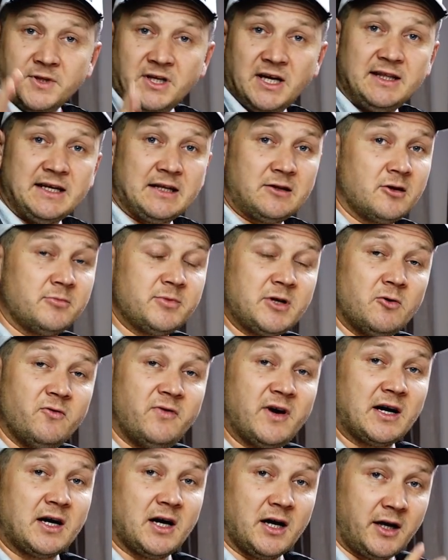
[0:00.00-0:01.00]
Jedna drobna
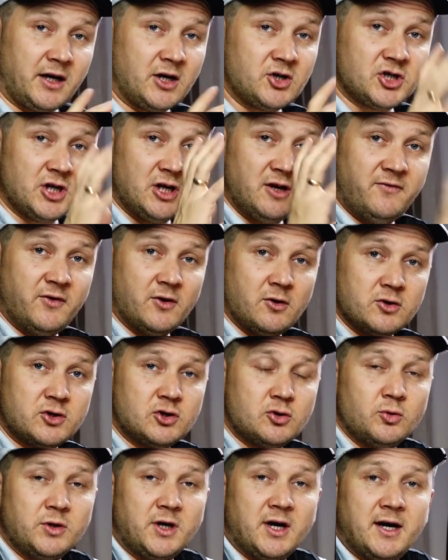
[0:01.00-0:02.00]
uwaga, jeżeli
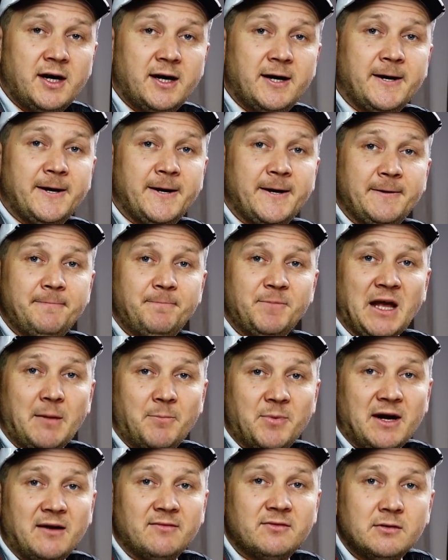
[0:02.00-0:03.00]
wylosuję
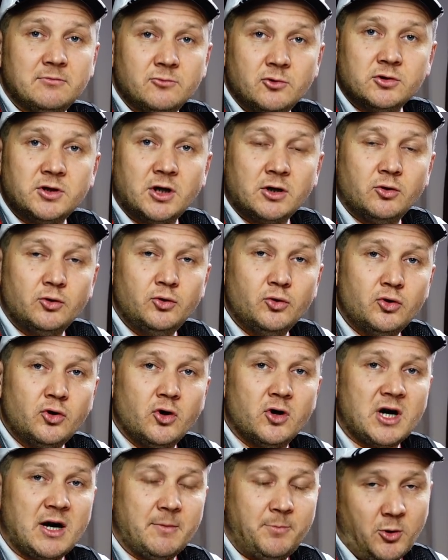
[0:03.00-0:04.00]
naprawdę młodego
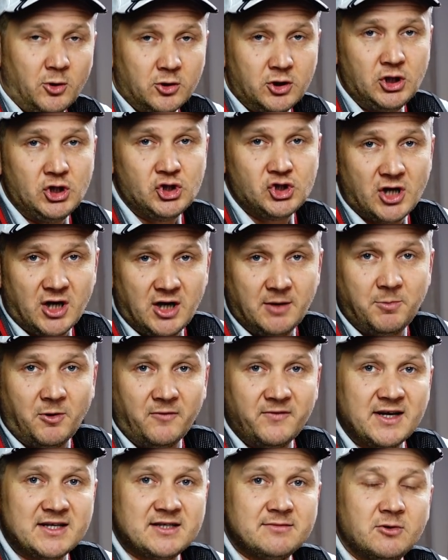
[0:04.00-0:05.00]
juniora poniżej
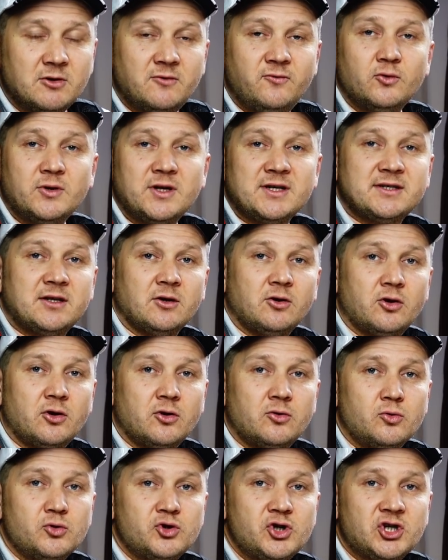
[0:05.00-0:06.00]
powiedzmy 12
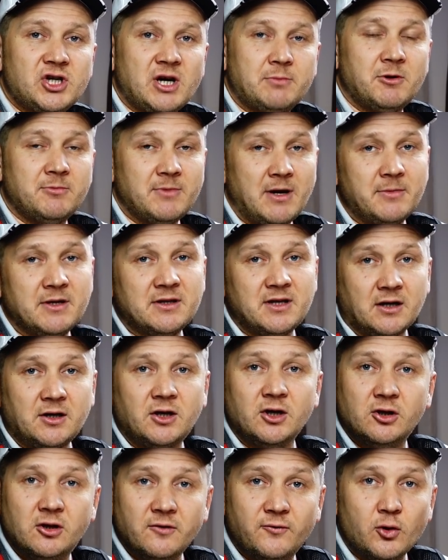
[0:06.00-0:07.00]
roku życia, bo mamy
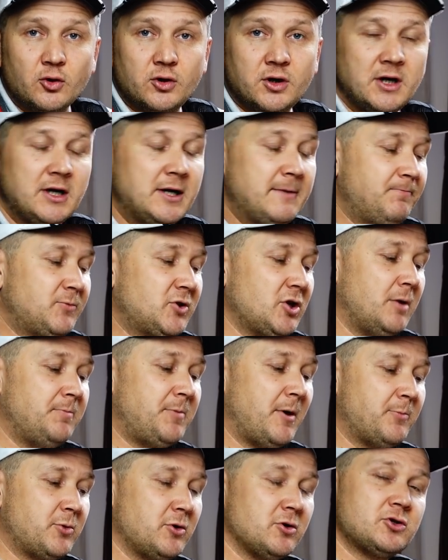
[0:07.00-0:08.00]
takich dwóch, to
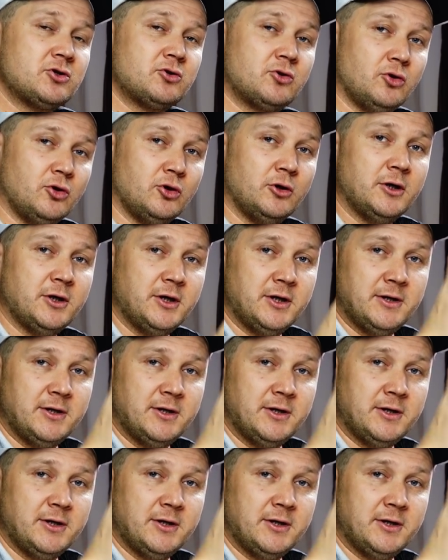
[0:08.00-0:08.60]
po prostu